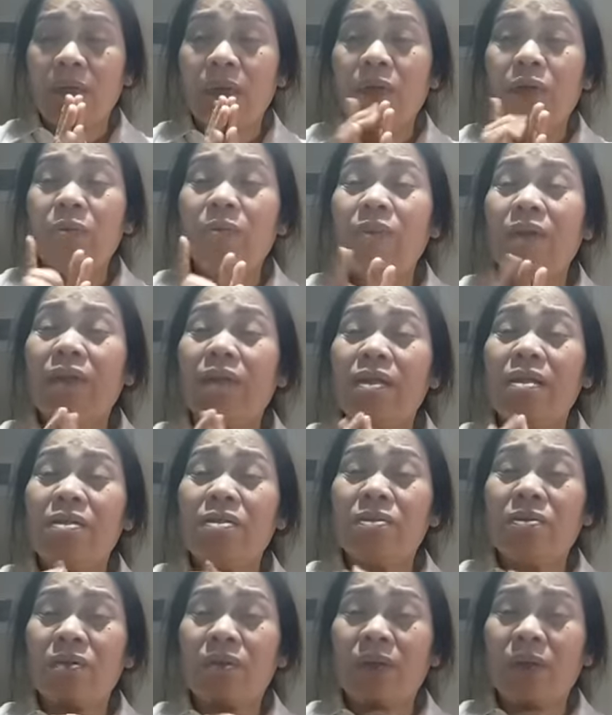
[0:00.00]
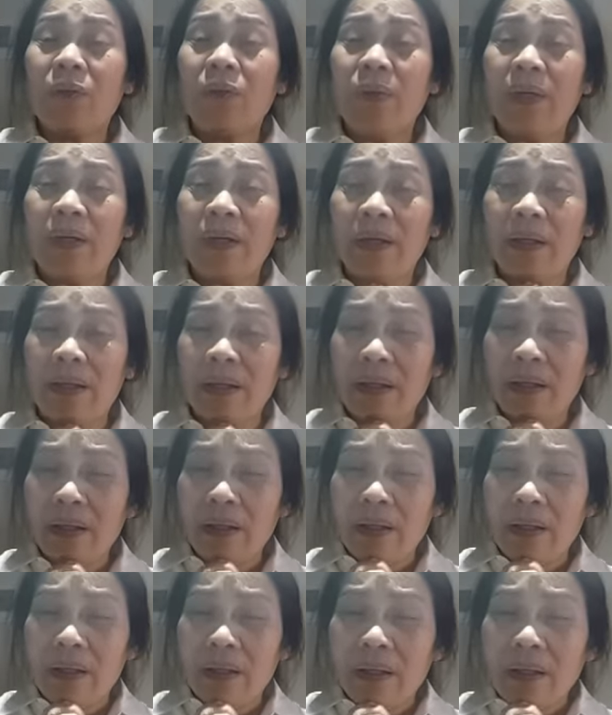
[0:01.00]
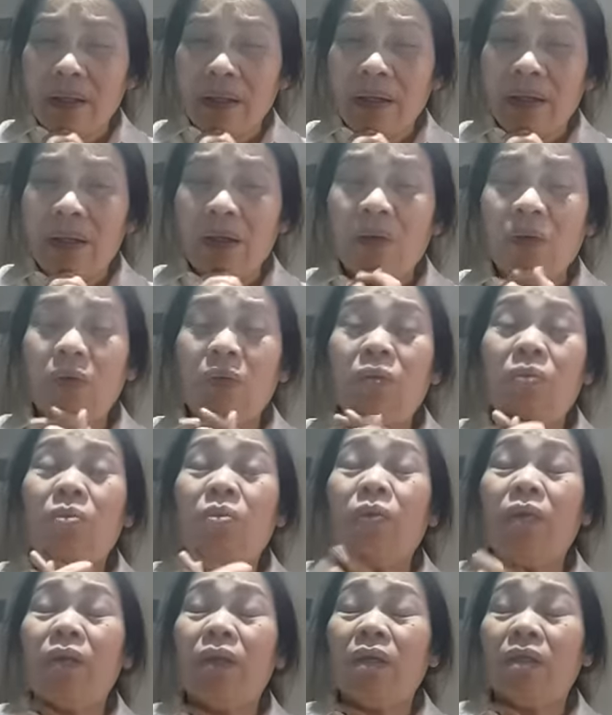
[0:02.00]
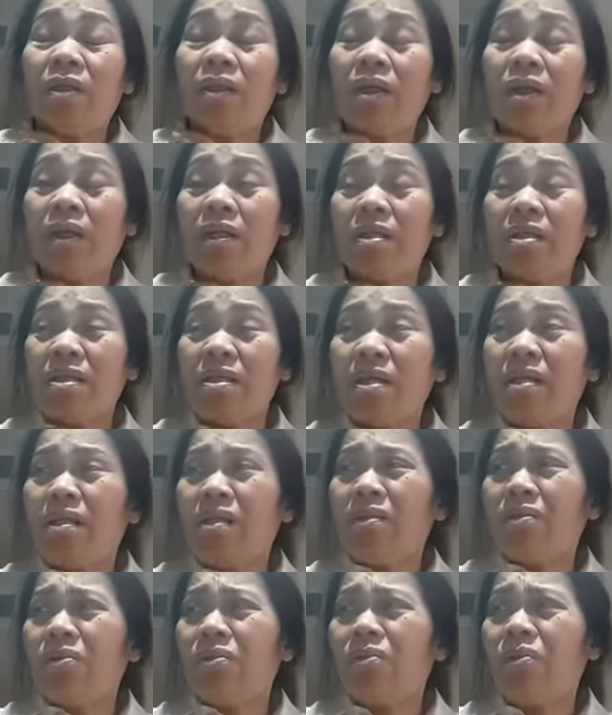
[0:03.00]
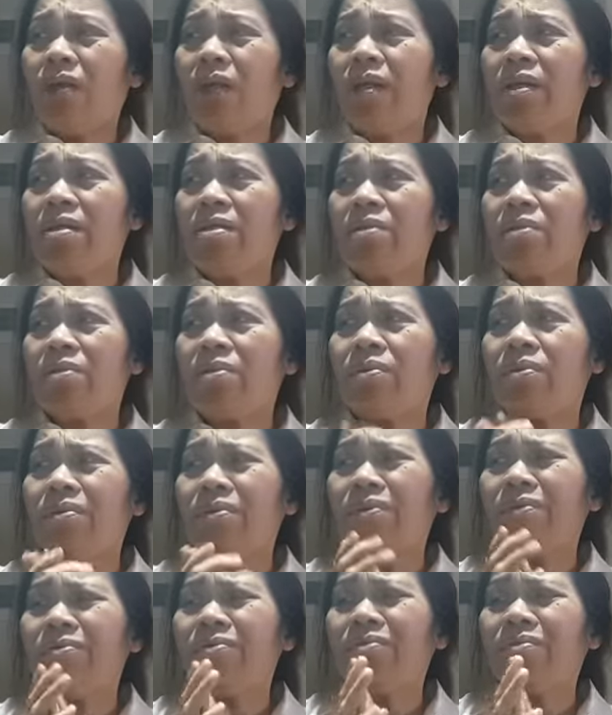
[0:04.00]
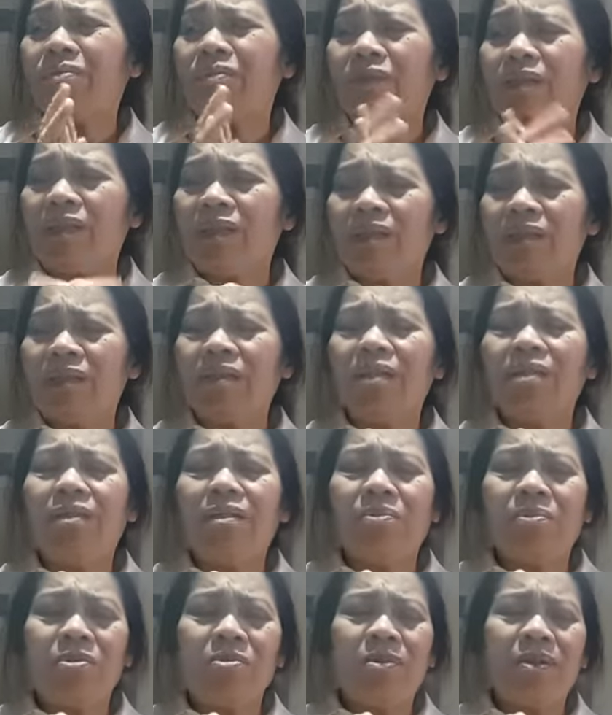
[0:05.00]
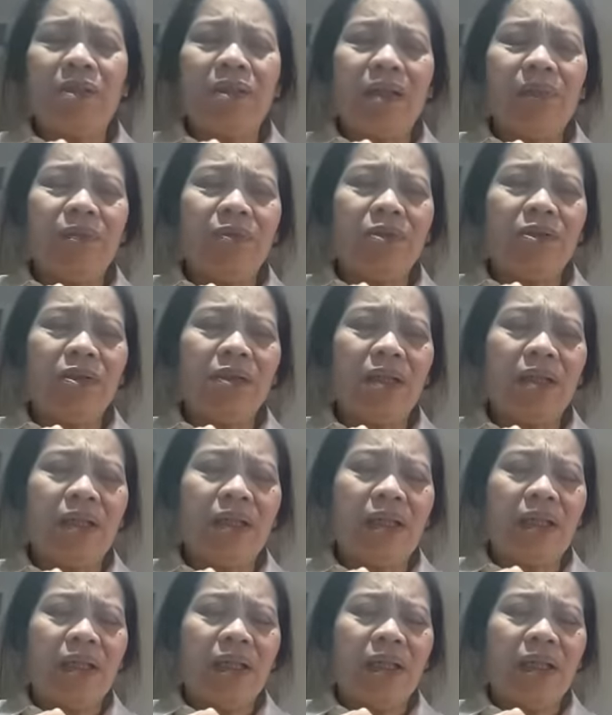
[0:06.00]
One of the reason why akong umuwi dahil sana ko guys. So, sana po matapos na.